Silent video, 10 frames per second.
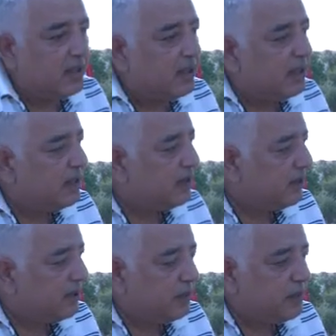
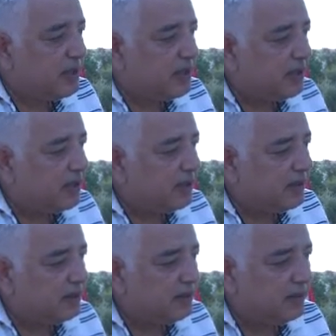ailesinden bizlerden
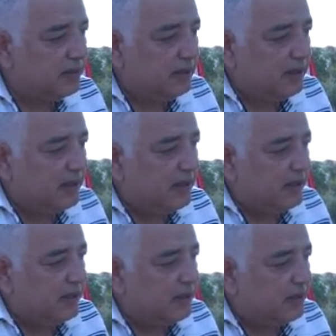
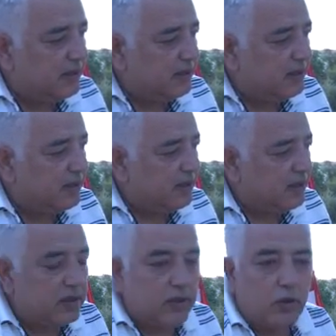e,
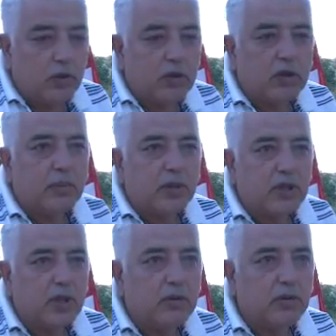gizlice okulda
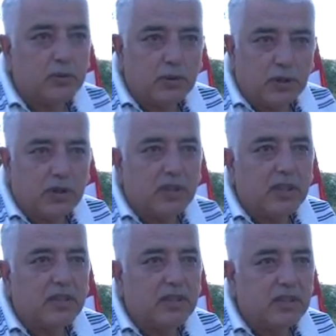başarılı olduğu için
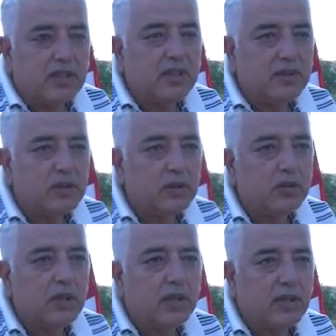direkt kendisi
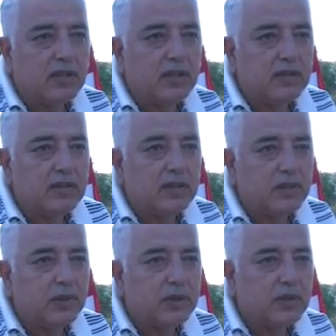özel hareketi
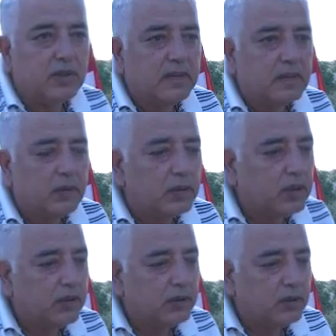seçmişti. Çok
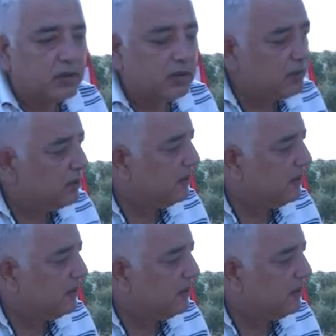seviyordu.